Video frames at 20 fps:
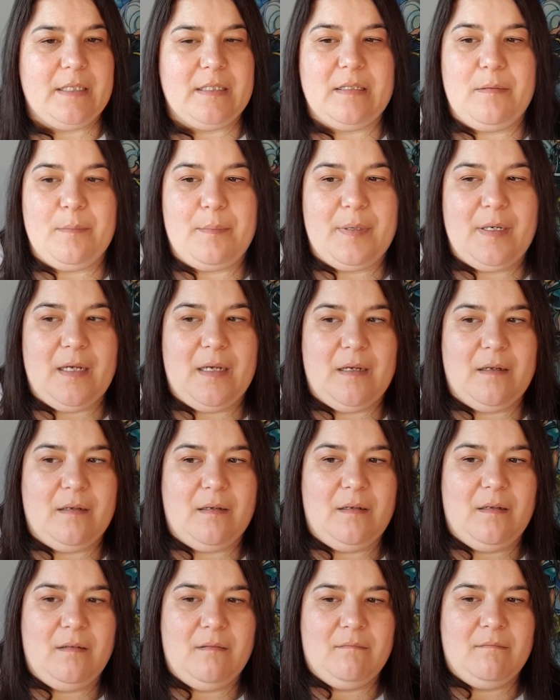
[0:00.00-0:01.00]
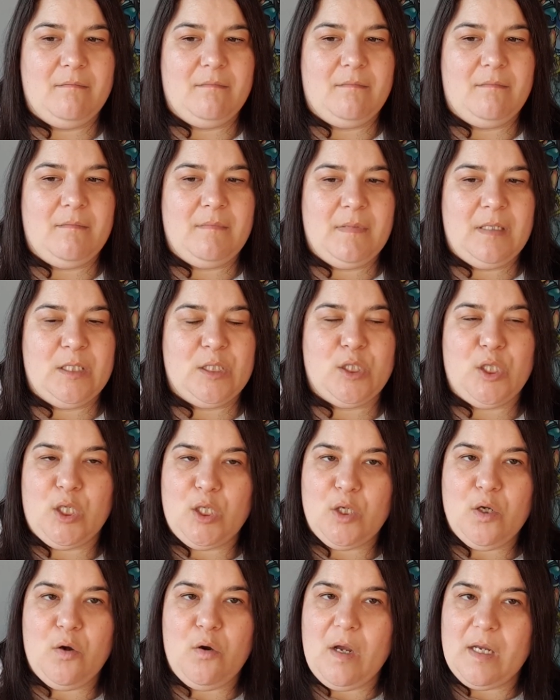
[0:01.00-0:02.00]
Es en plan,
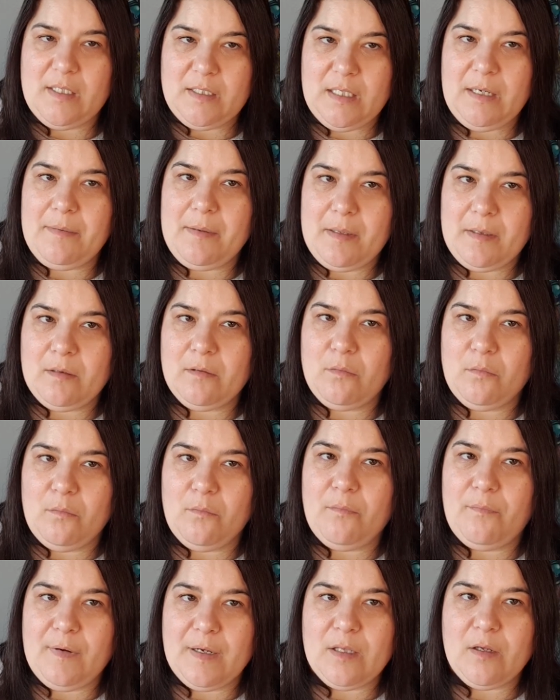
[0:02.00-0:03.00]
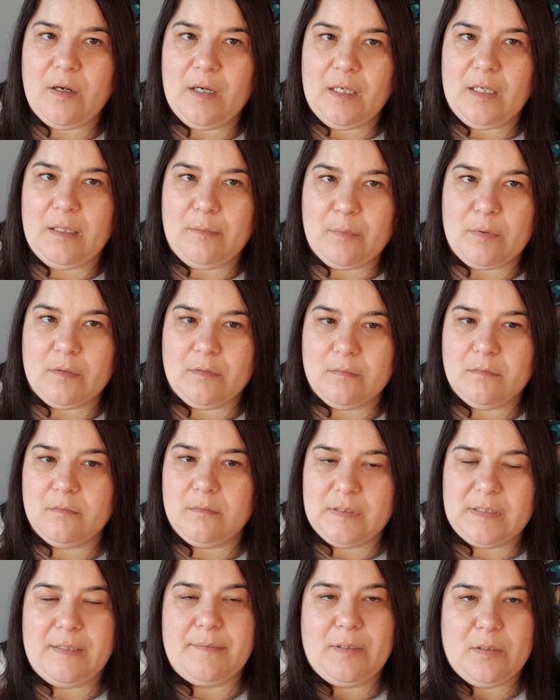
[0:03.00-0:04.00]
¿soy yo ahí viendo un fallo en el libro?
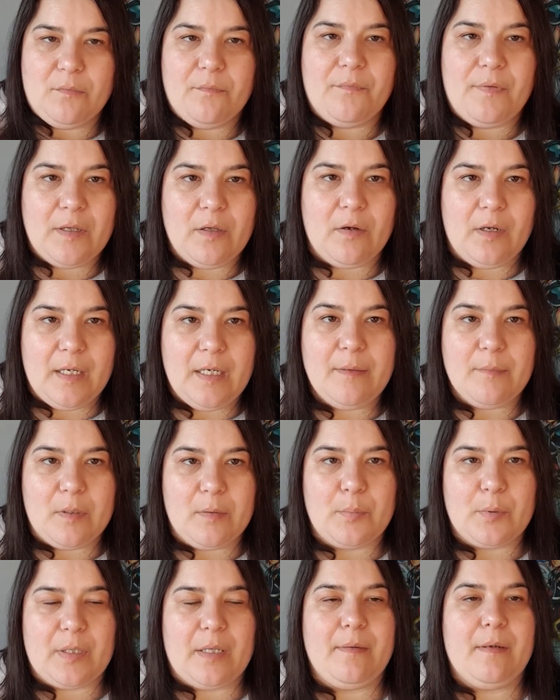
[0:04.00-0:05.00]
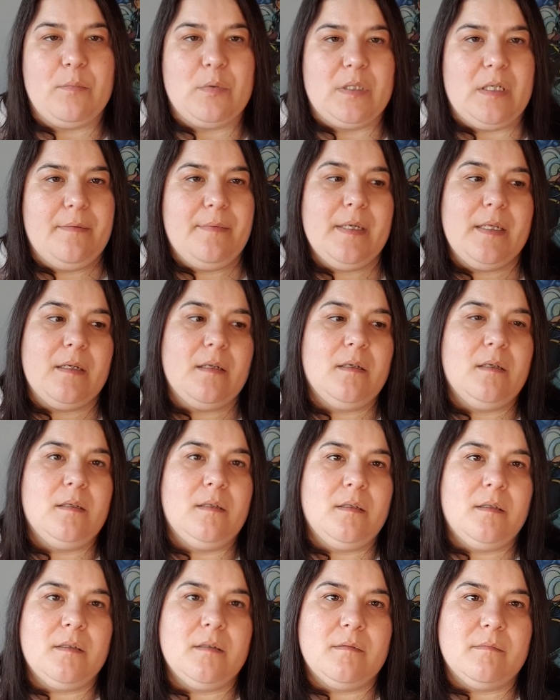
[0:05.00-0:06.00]
Está habiendo un fallo en el libro, porque vamos a ver.
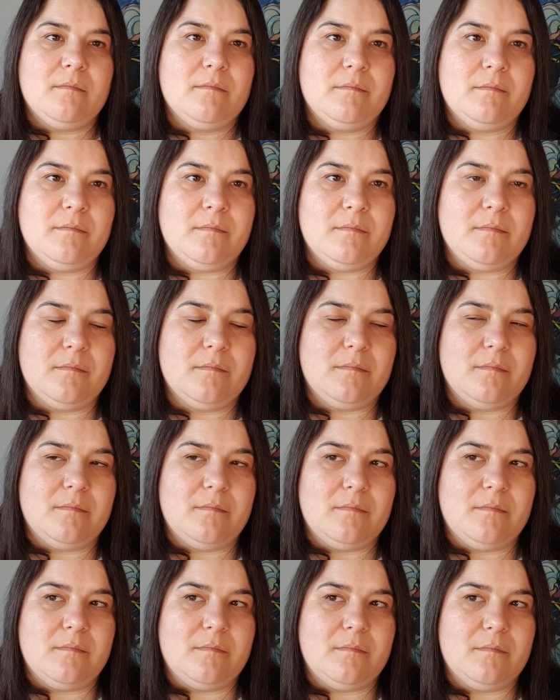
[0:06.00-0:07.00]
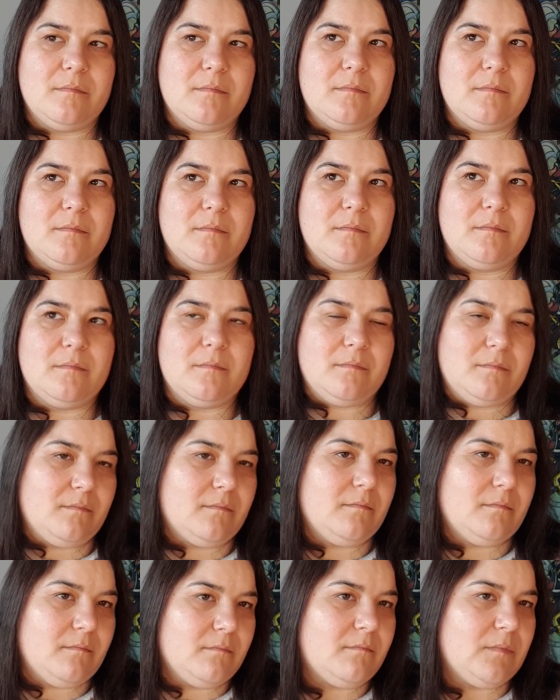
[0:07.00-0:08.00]
Mmm
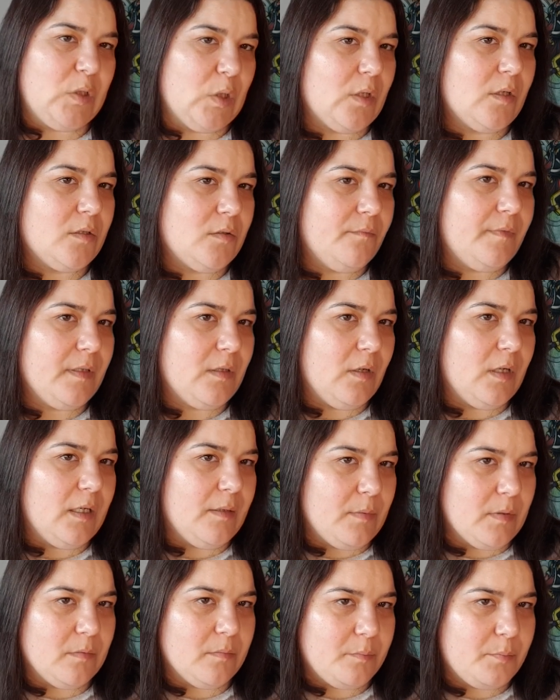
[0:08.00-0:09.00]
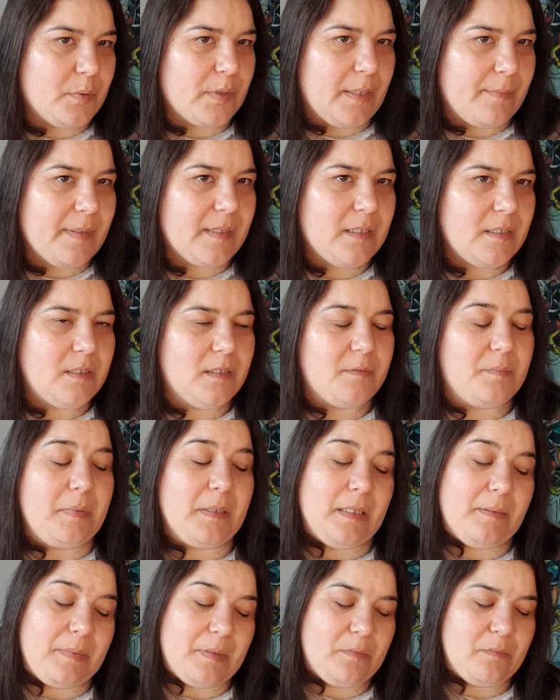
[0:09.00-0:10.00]
yo creo que es un fallo del libro, porque aparte se
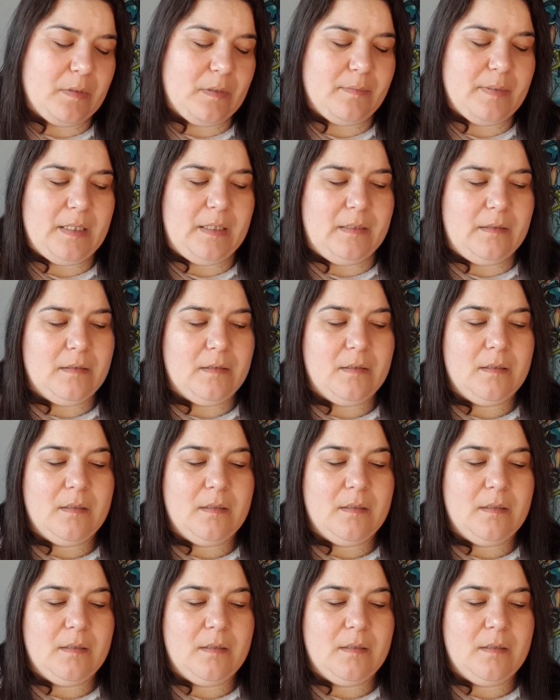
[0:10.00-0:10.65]
explica, pero bueno, vale.